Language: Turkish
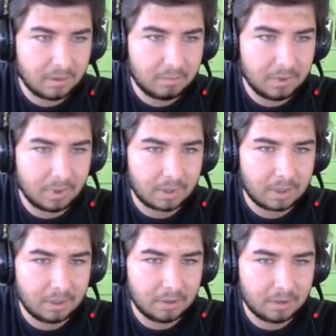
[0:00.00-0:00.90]
Bir
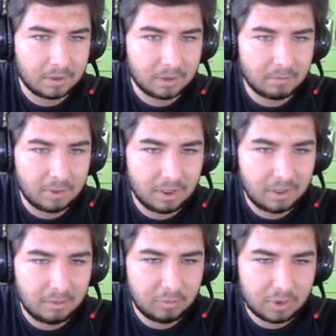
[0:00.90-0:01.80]
dakika. Şimdi
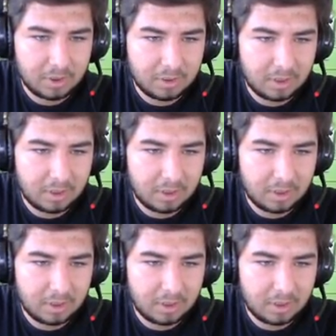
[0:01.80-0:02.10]
buradaki